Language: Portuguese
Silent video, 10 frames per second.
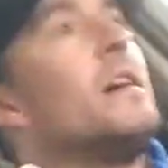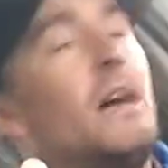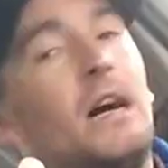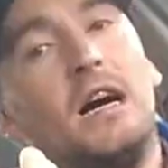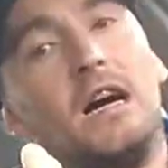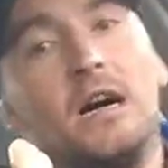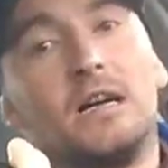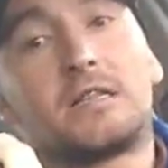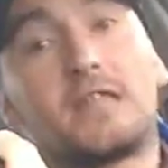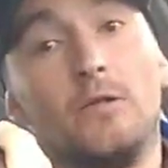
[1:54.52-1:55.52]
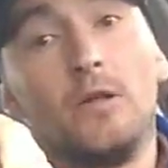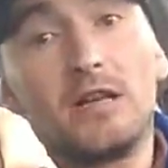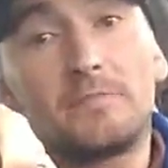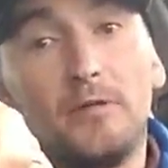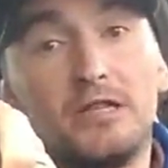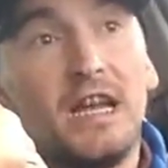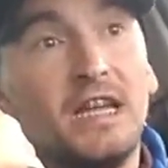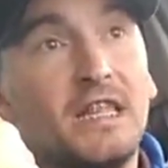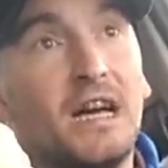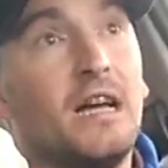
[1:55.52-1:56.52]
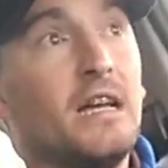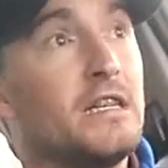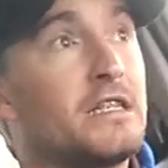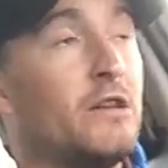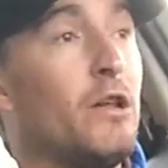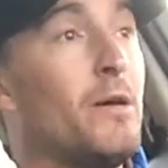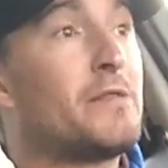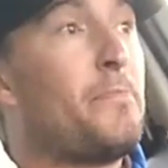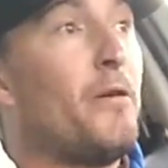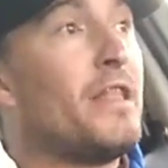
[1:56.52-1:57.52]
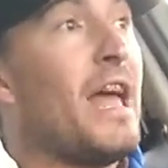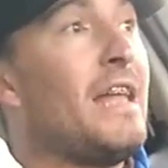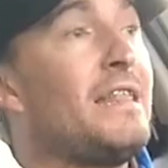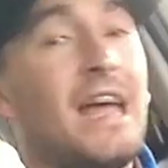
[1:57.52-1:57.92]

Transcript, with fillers: Uh, se eu não respondi ainda, se eu não responder em